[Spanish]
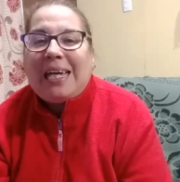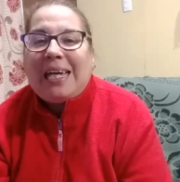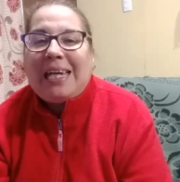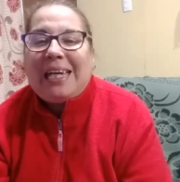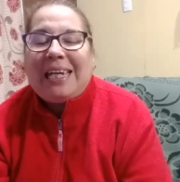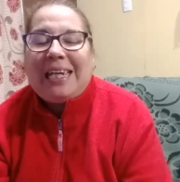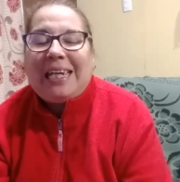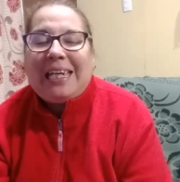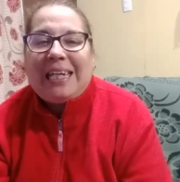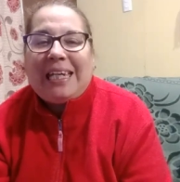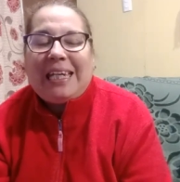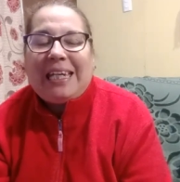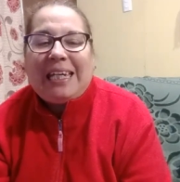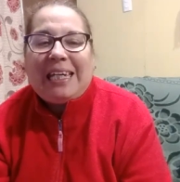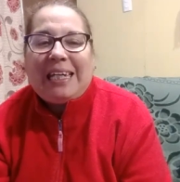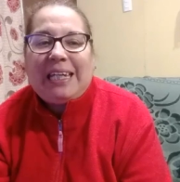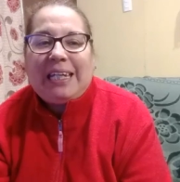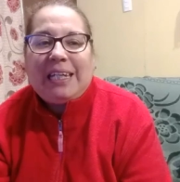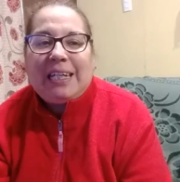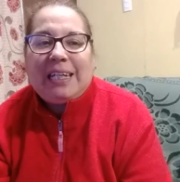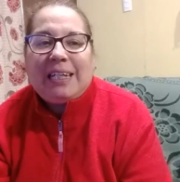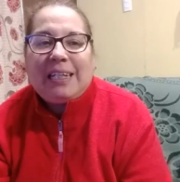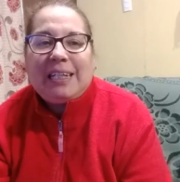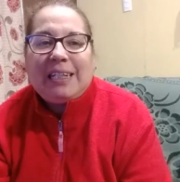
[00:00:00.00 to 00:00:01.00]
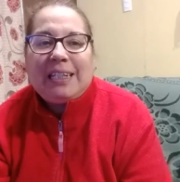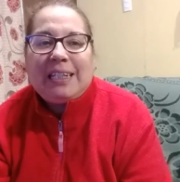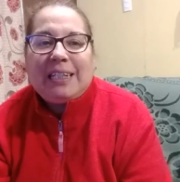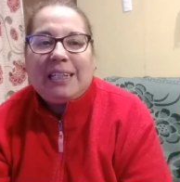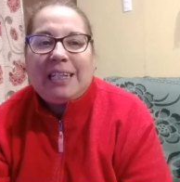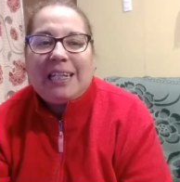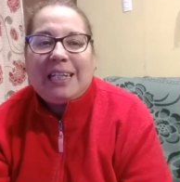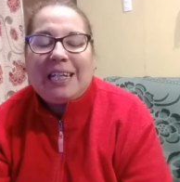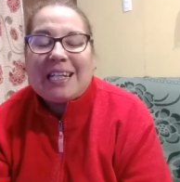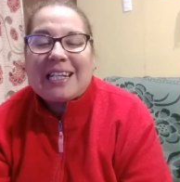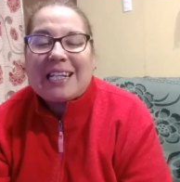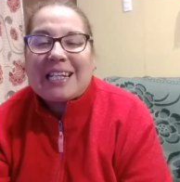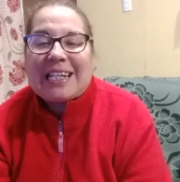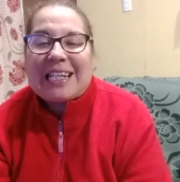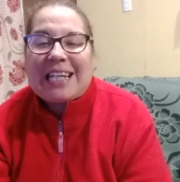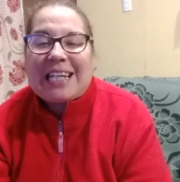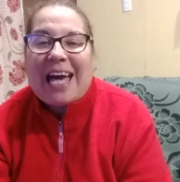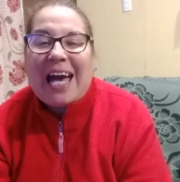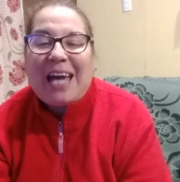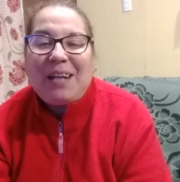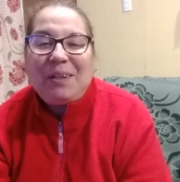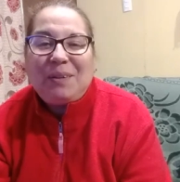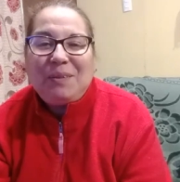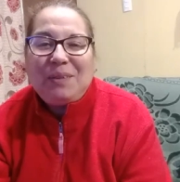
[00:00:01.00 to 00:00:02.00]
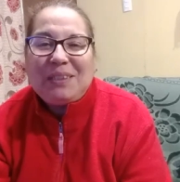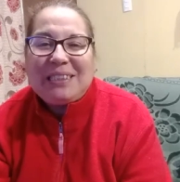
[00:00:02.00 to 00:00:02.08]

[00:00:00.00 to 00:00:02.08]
Eh, es raro,